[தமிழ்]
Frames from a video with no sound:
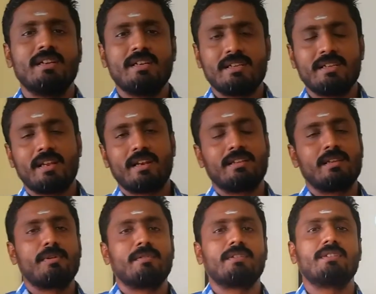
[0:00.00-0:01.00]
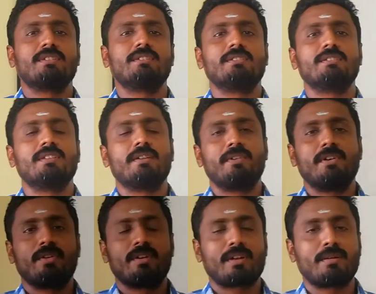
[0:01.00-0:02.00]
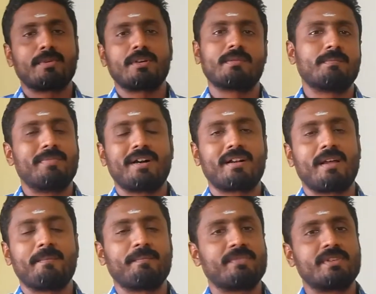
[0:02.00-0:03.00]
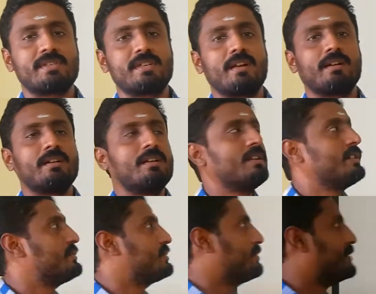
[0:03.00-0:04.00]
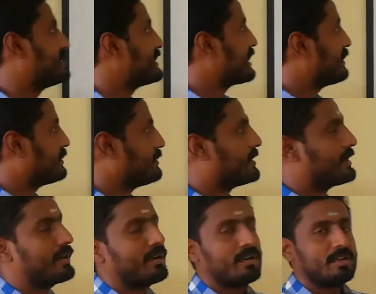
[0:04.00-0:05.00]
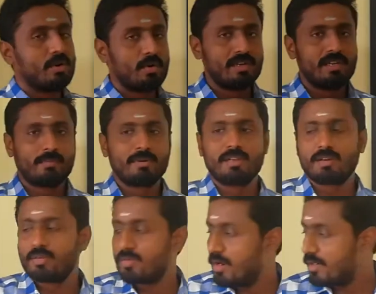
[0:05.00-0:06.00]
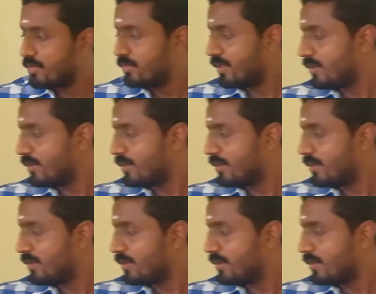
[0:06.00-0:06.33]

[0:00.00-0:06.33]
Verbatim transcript: இது எல்லாத்தையுமே வந்து இந்த வீடியோவில் நாம் பார்க்கலாம் சரியா ஸோ பேசிக்கலாக வந்து பார்த்திங்கன்னா டோலி அப்படிங்கிற ஒரு ஆட்டுக்குட்டியை